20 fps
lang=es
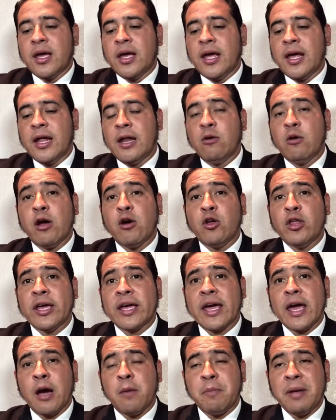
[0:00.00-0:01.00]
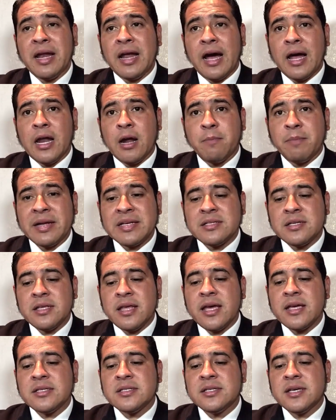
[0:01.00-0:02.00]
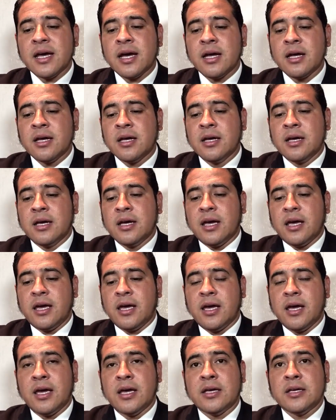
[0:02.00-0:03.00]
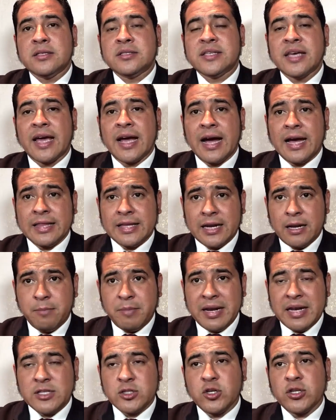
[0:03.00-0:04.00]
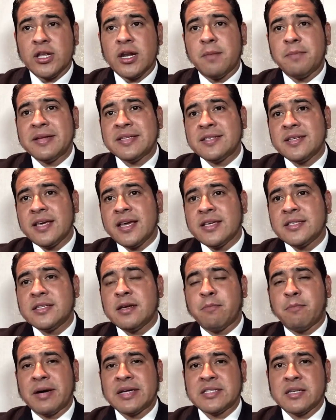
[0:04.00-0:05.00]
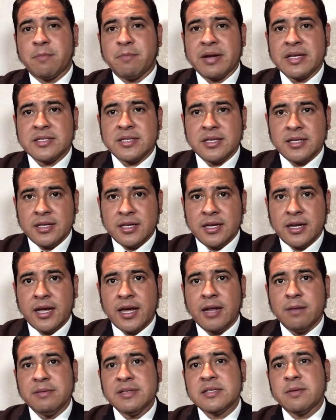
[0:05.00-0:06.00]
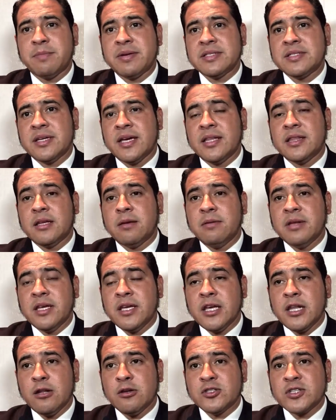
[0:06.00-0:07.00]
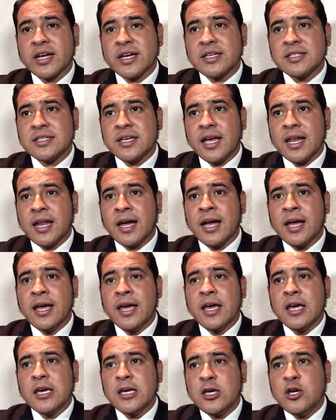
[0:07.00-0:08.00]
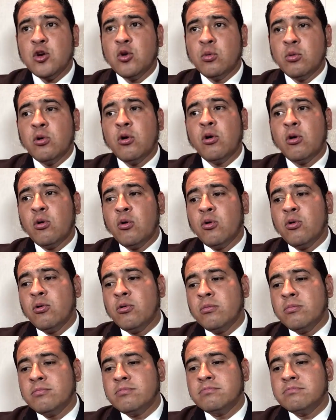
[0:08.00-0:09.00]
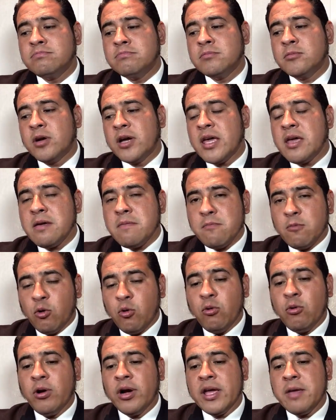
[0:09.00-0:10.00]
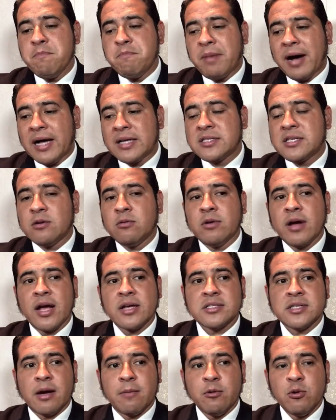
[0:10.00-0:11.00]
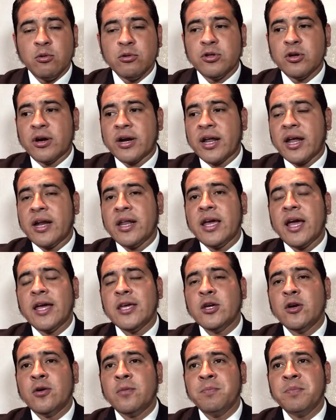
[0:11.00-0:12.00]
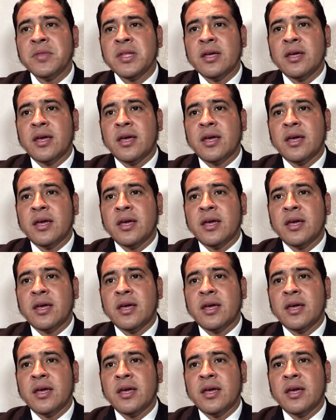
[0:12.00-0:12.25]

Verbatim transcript: Eh, luego de que es apelada la presidencia, se gana la apelación de la presidencia, pasa a presidir el vicepresidente Virgilio Saquicela y hubo un, un impasse, un exabrupto, creería yo,